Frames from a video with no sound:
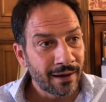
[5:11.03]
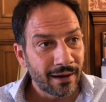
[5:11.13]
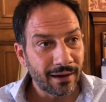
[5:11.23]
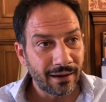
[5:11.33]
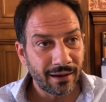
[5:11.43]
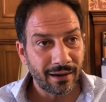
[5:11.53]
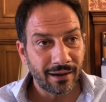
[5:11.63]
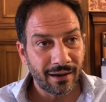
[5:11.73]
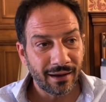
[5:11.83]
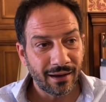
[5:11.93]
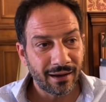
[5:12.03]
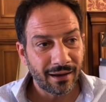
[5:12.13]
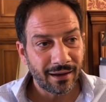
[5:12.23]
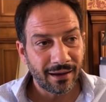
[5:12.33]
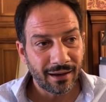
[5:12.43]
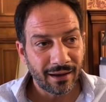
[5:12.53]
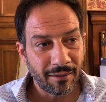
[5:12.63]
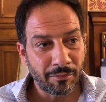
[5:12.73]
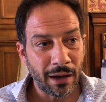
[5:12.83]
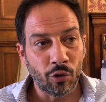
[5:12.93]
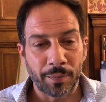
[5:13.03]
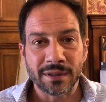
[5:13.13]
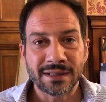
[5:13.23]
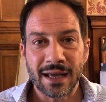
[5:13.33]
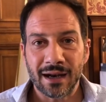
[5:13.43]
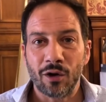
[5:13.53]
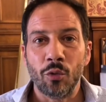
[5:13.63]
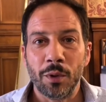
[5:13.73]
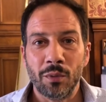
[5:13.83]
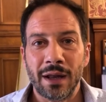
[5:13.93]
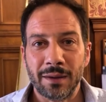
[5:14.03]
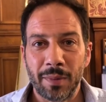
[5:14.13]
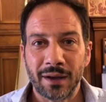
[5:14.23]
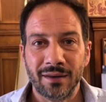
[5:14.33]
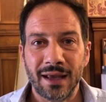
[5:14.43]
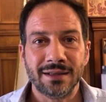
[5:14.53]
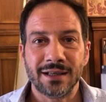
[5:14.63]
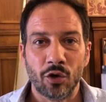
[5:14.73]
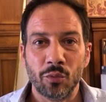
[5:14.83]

eh, è bello pensarla come una ripartenza,